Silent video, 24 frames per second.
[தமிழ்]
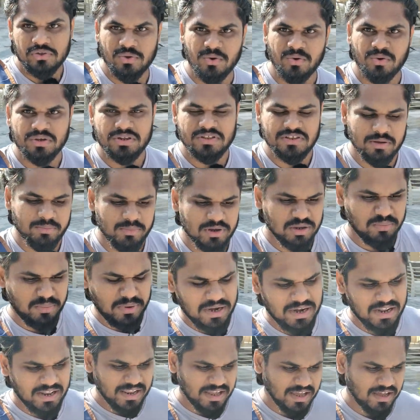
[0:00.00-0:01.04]
ஸோ இது
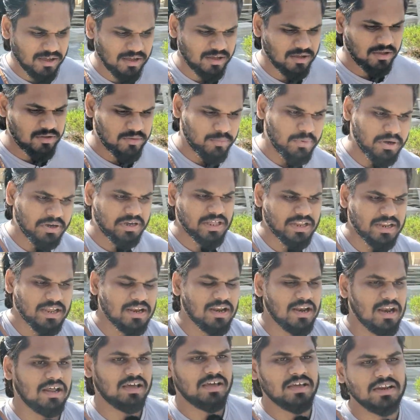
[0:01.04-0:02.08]
சம்மந்தமாக நிறையா
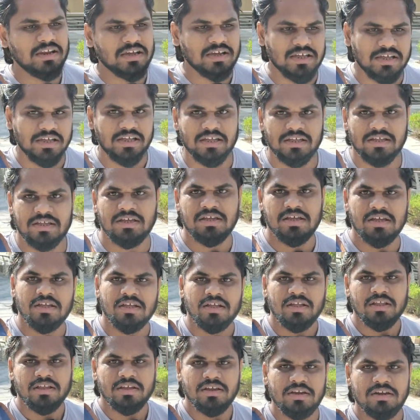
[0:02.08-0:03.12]
மெட்டீரியல்லாம் இருக்குது
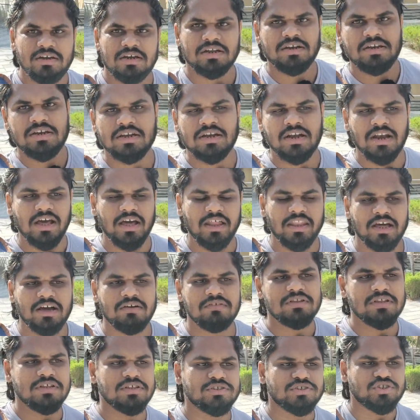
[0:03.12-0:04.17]
இன்டர்நெட்டில்
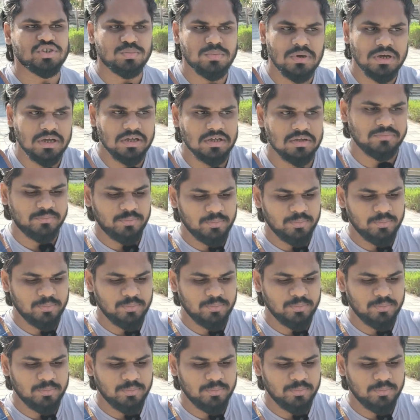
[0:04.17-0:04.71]
அதாவது சும்மா